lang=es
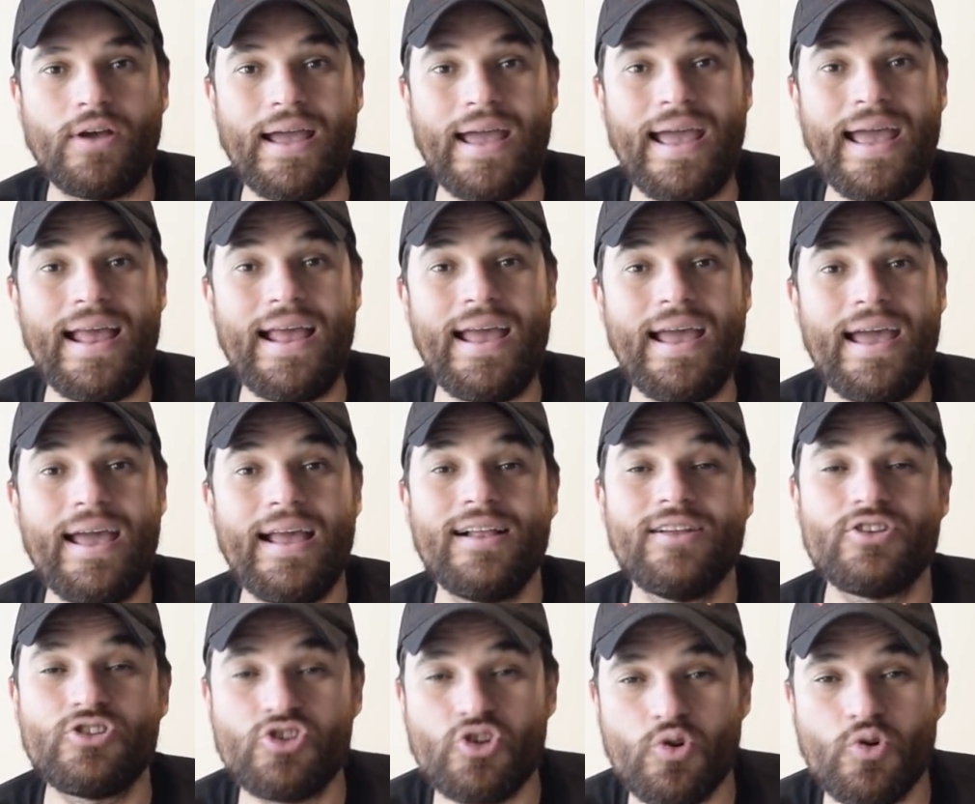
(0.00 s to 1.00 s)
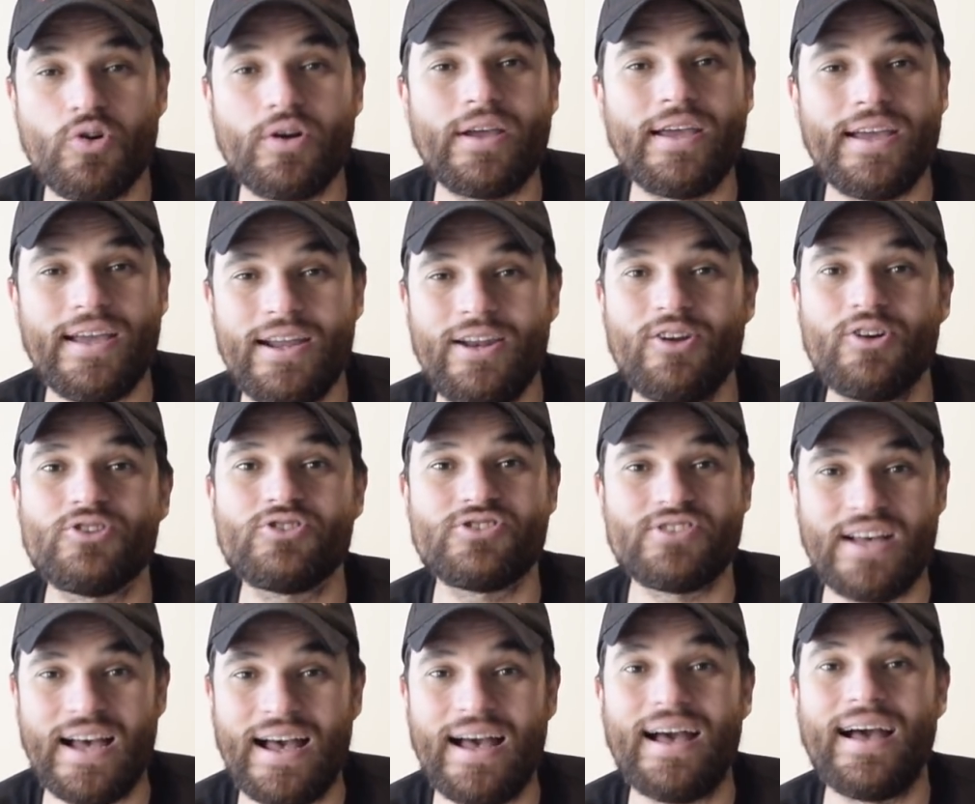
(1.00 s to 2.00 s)
El Chucky
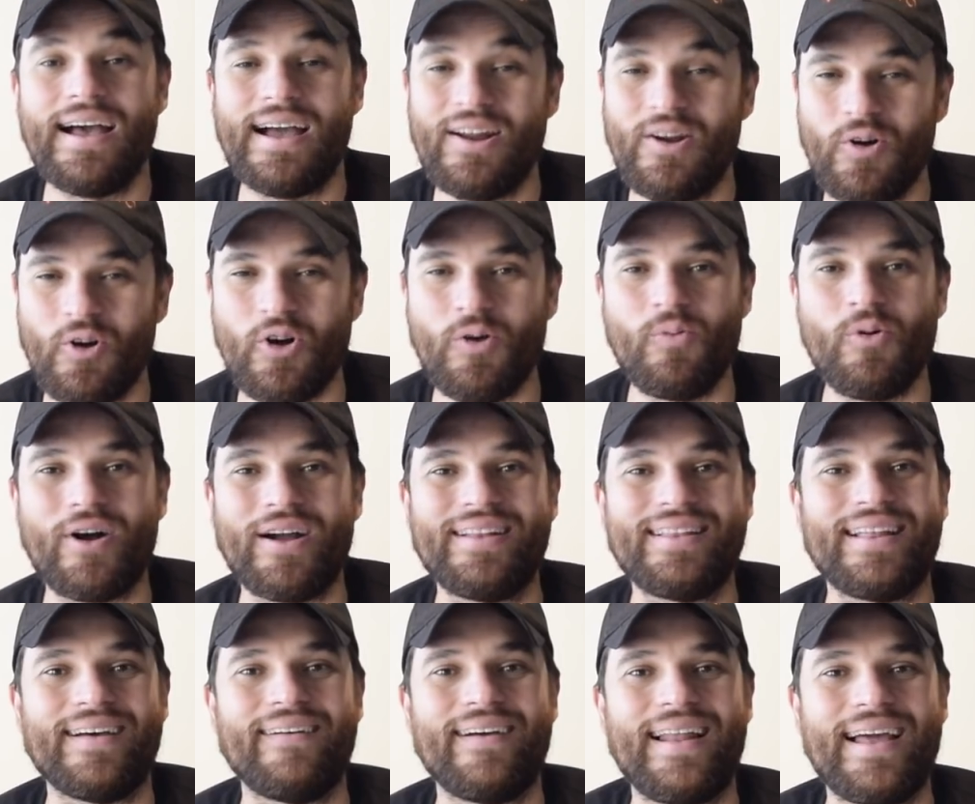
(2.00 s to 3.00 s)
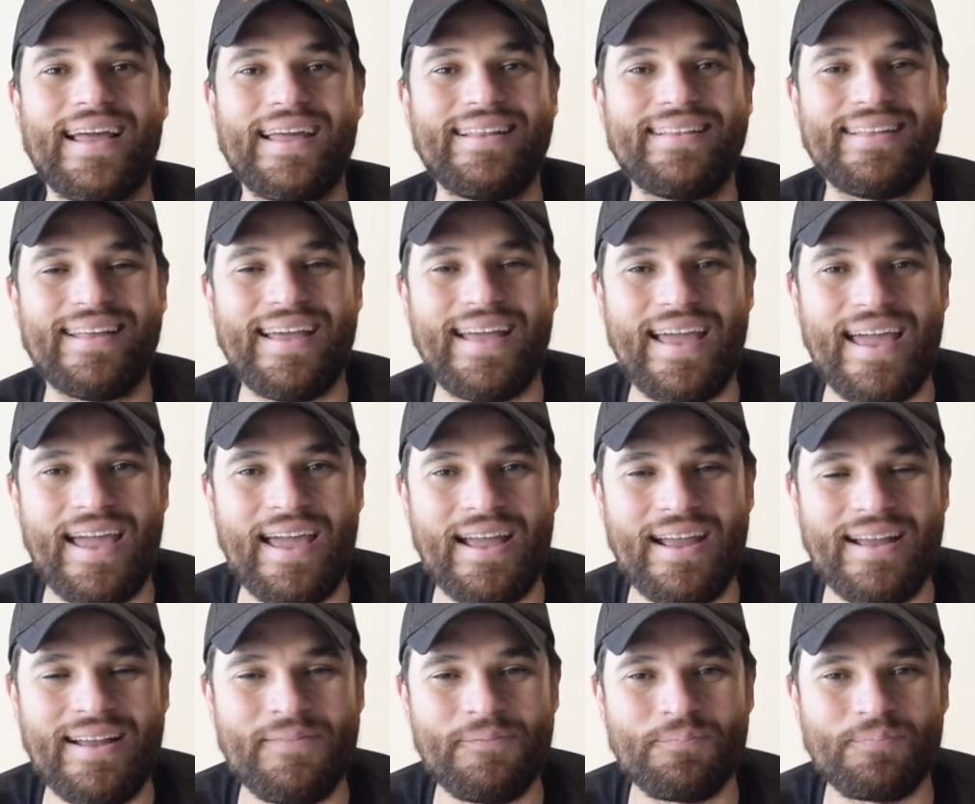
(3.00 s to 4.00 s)
Lozano, como cantaba la gente
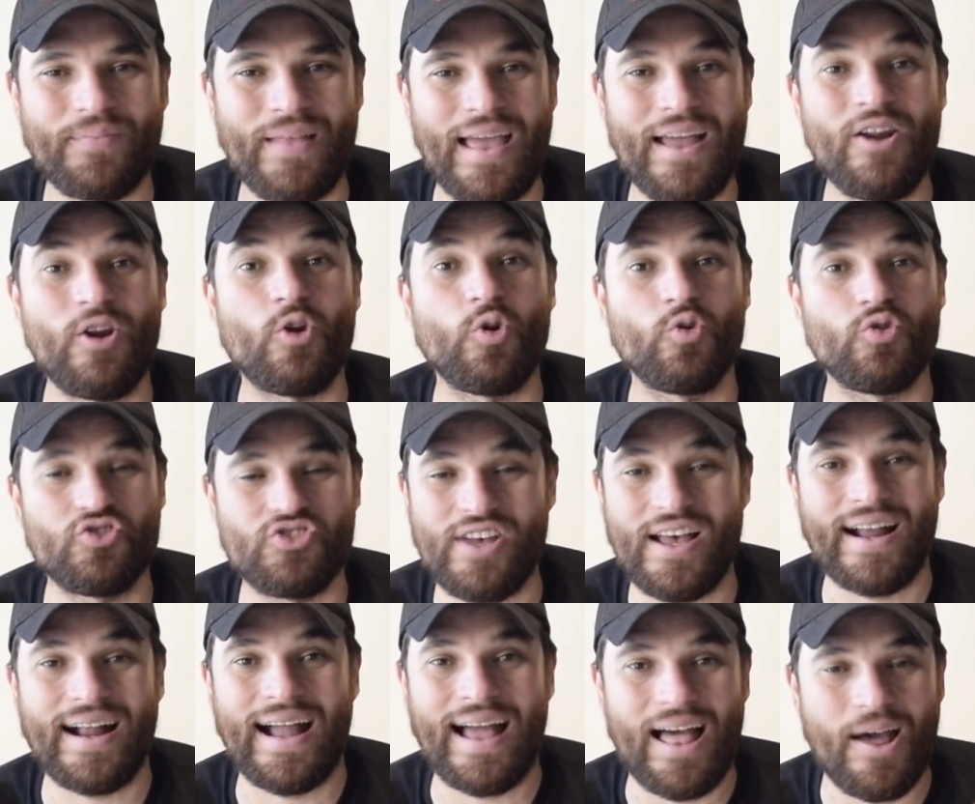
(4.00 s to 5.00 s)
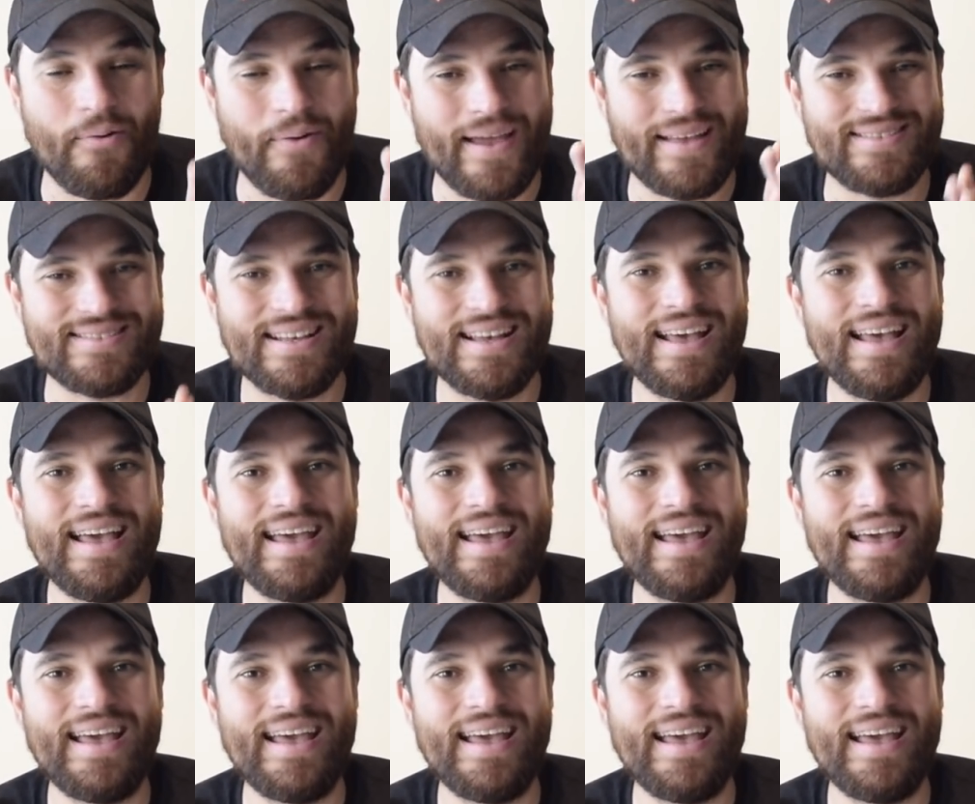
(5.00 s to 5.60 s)
en, en Rusia, cada vez